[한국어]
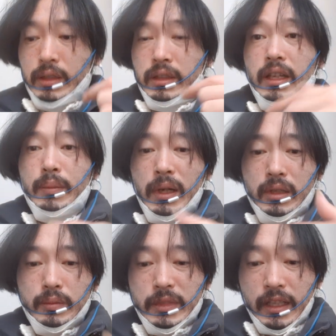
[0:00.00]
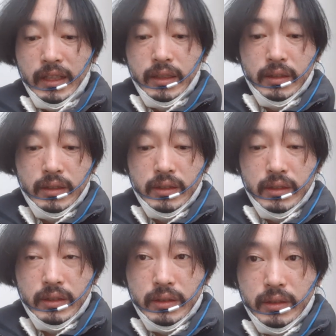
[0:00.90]
내가 방금 잠깐
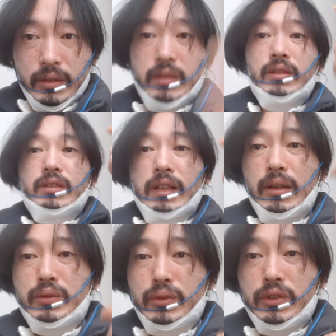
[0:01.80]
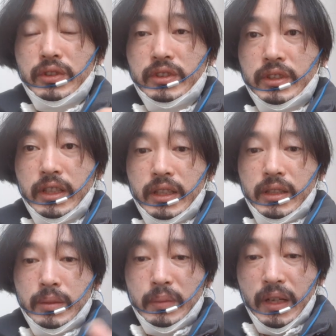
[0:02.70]
깡총 뛰었을 때
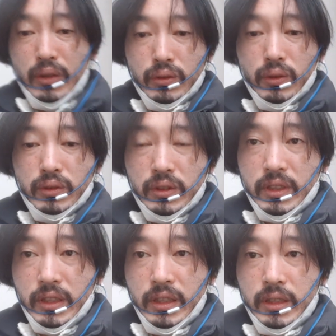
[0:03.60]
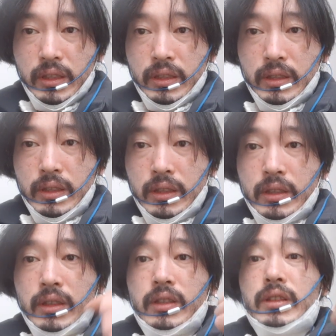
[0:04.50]
바로 떨어졌잖아.
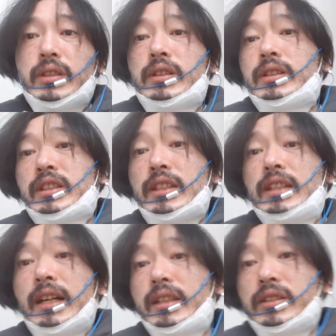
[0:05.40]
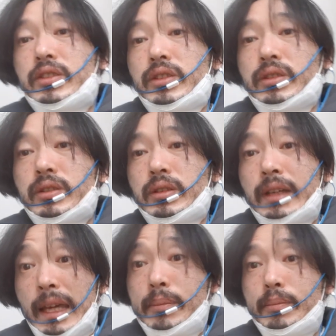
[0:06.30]
질량이 있죠?
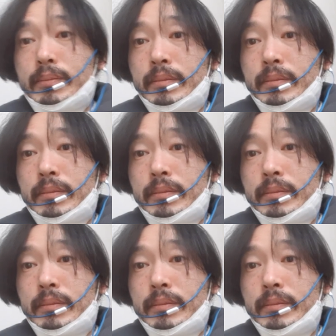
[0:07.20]
M.